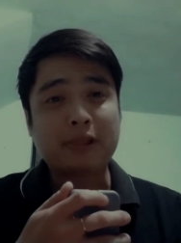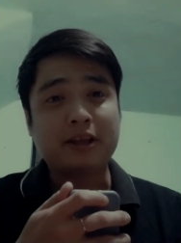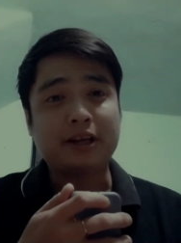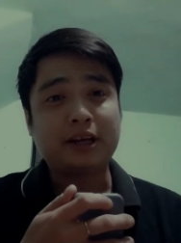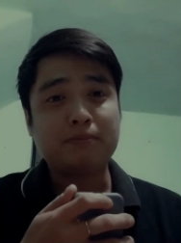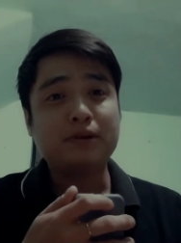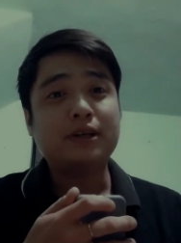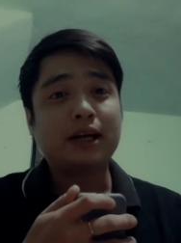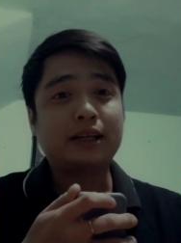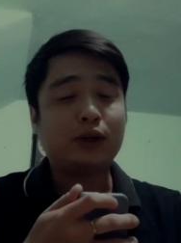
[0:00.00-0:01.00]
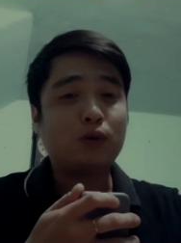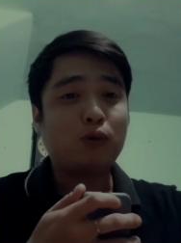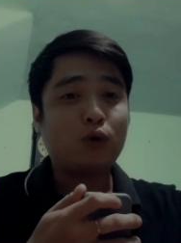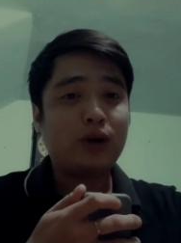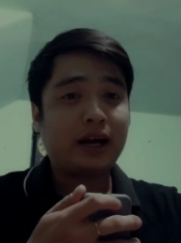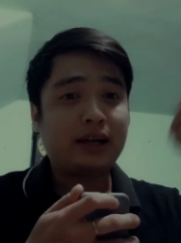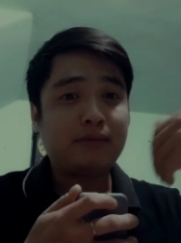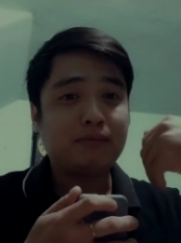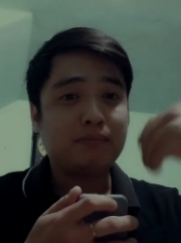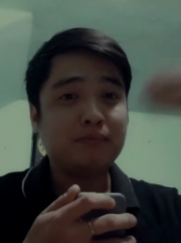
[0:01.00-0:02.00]
thì cái anh bước ra thì có một cô gái
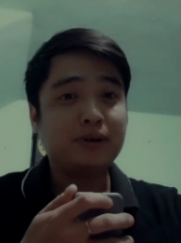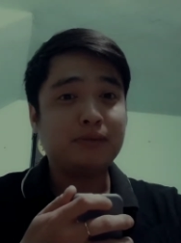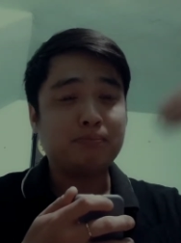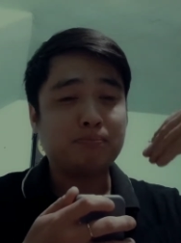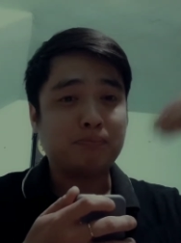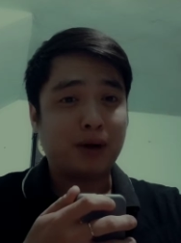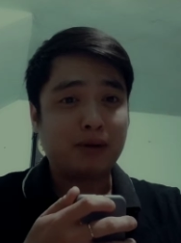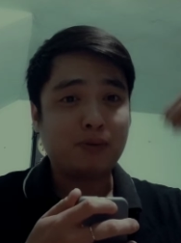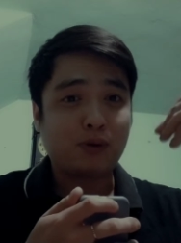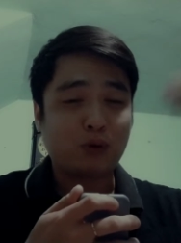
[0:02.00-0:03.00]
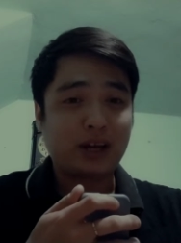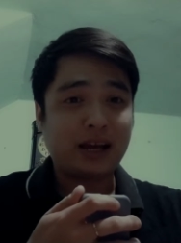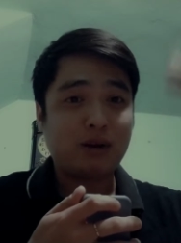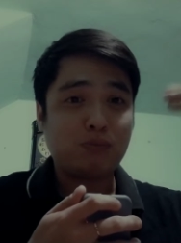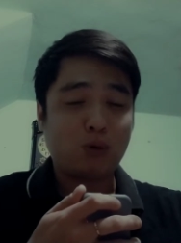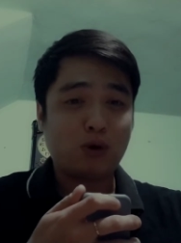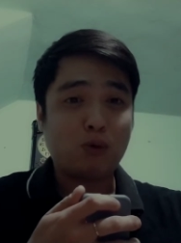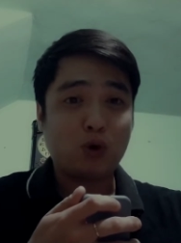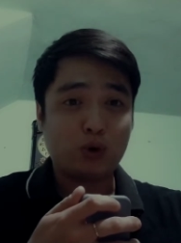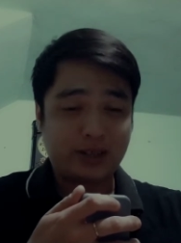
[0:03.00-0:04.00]
bận một một cái áo một cái
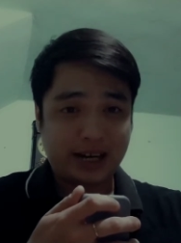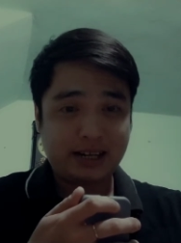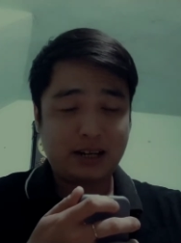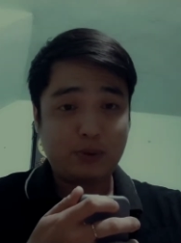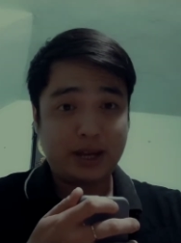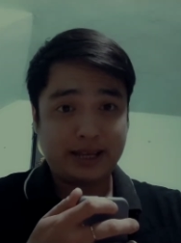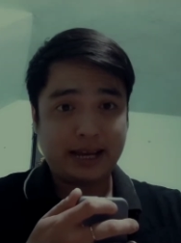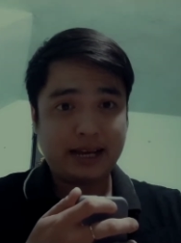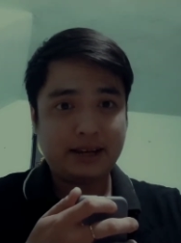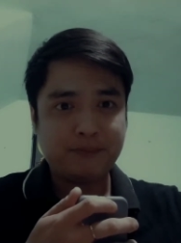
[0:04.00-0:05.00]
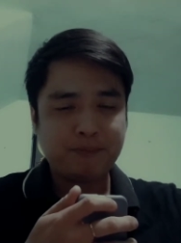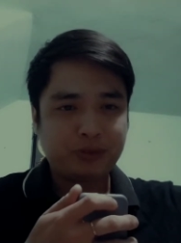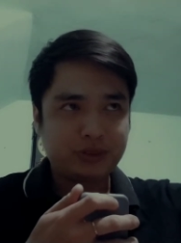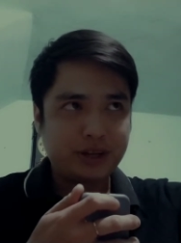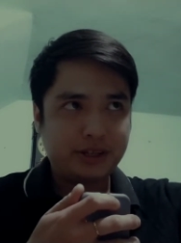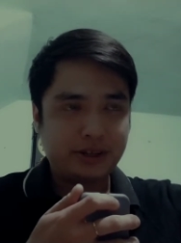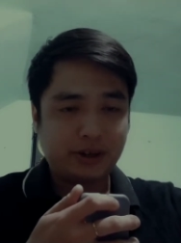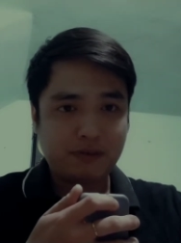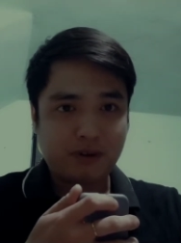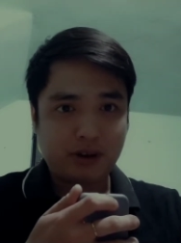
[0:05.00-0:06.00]
bộ đồ trắng áo dài trắng á đi từ
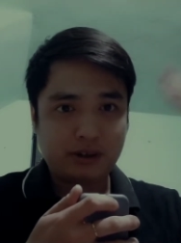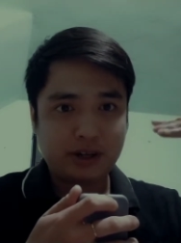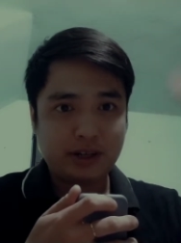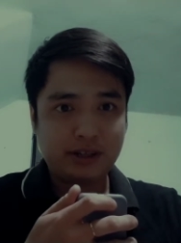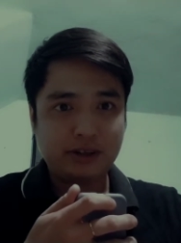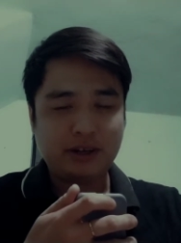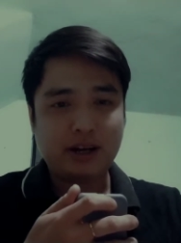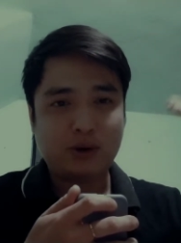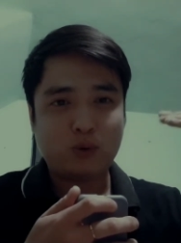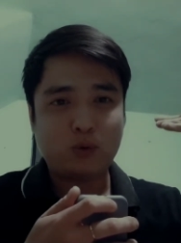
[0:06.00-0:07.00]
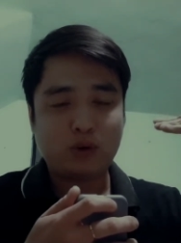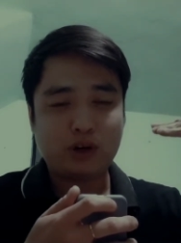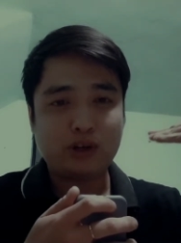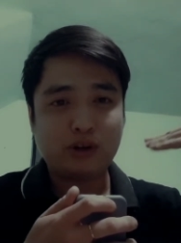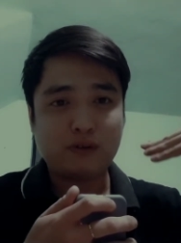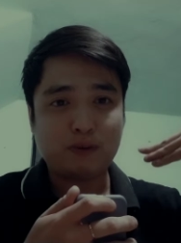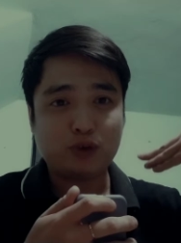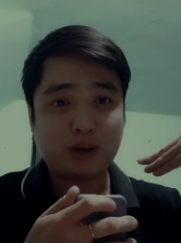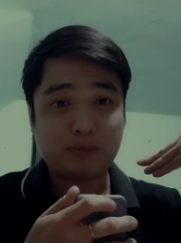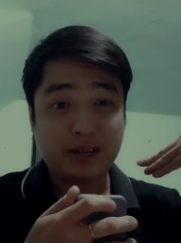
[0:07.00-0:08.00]
cái phòng đi từ cái lầu đi từ cái phòng
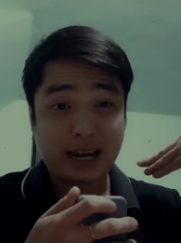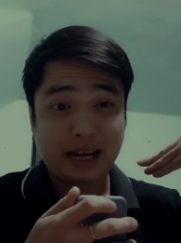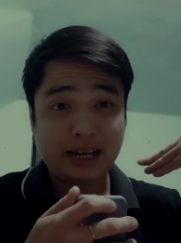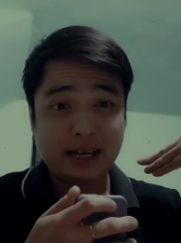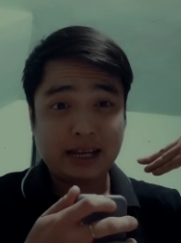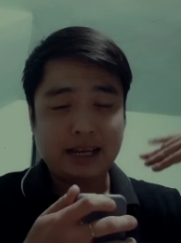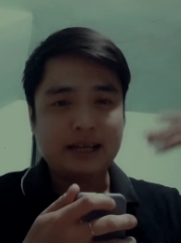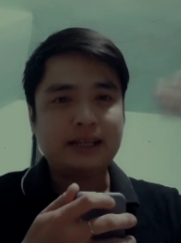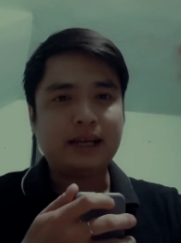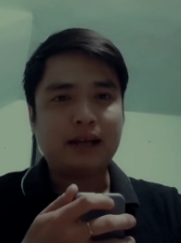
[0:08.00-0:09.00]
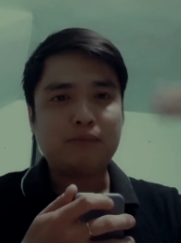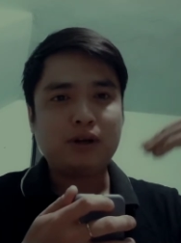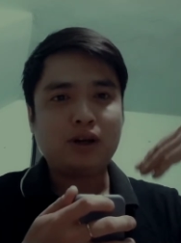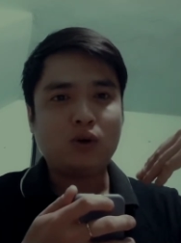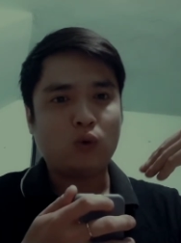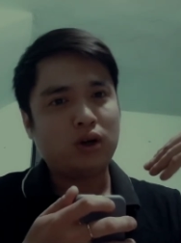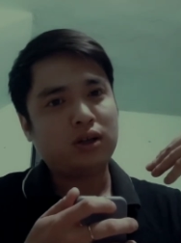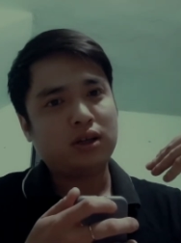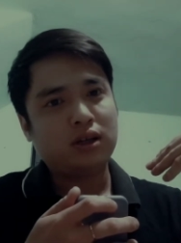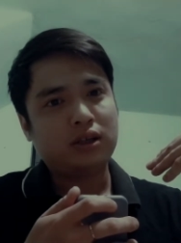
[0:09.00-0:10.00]
số 5 đi ra thì ảnh mới nói ủa
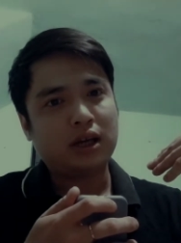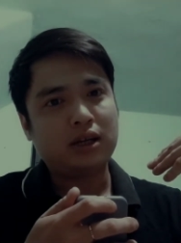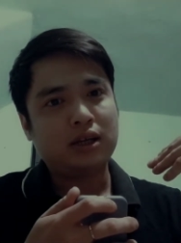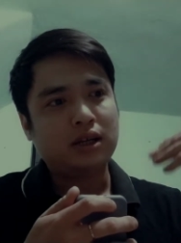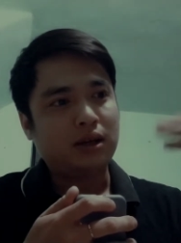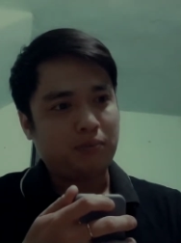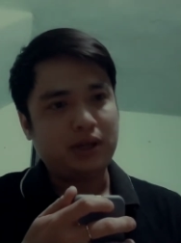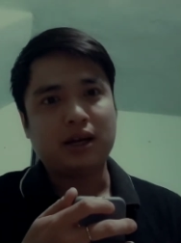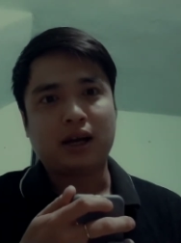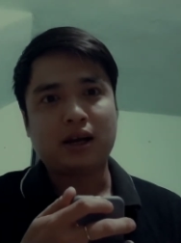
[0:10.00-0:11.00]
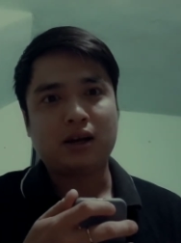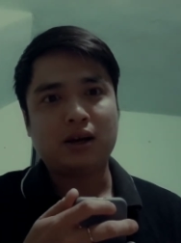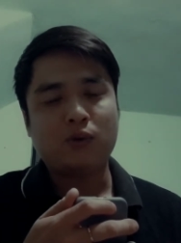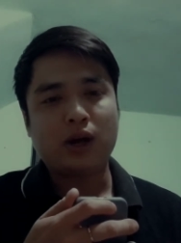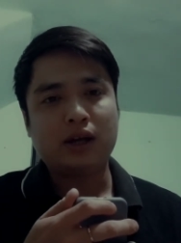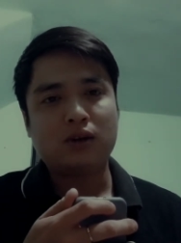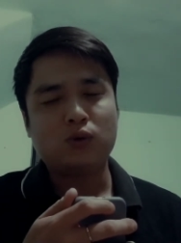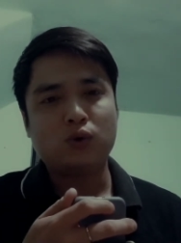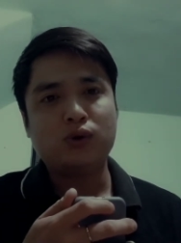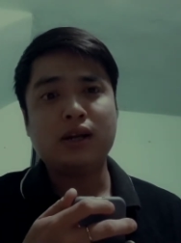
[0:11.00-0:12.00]
chị bây giờ cái cái quán của
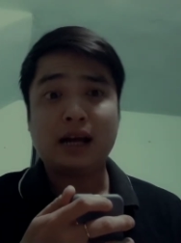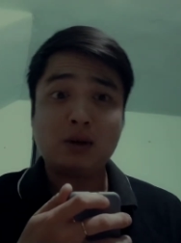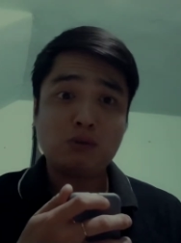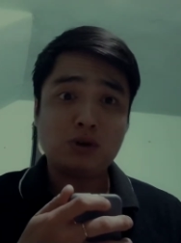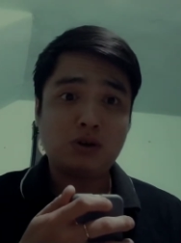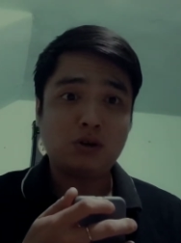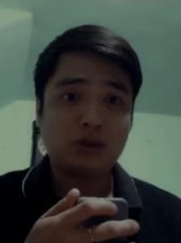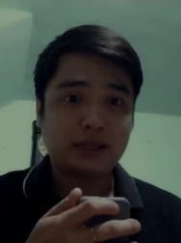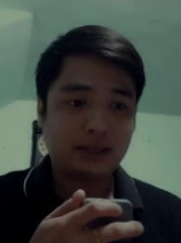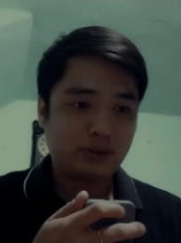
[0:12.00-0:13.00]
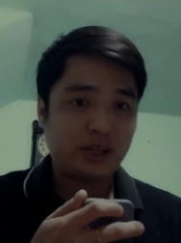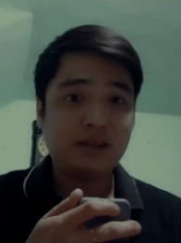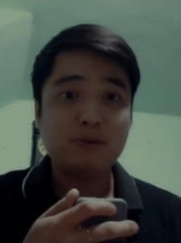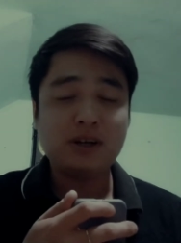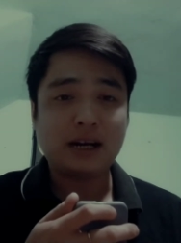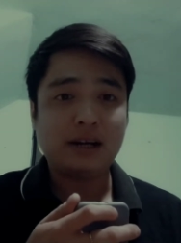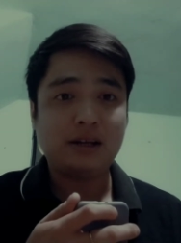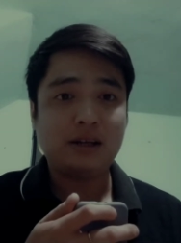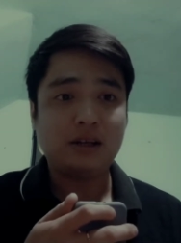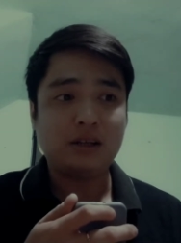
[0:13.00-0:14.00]
tôi đã đóng cửa rồi tại sao chị đi bước ra
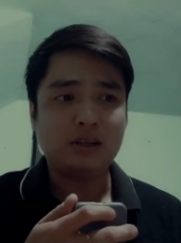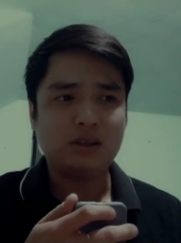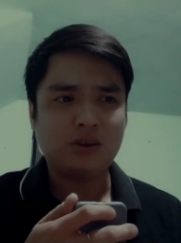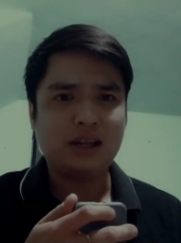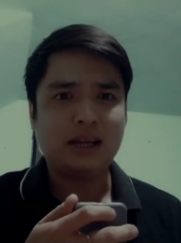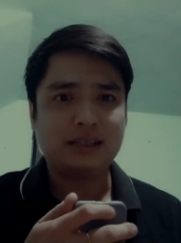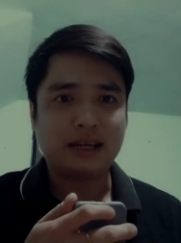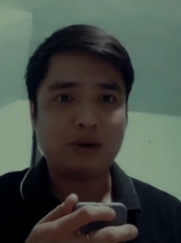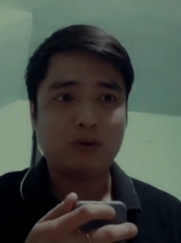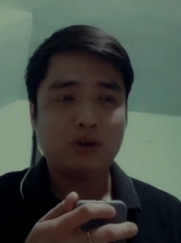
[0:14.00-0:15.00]
nên chỗ này là làm sao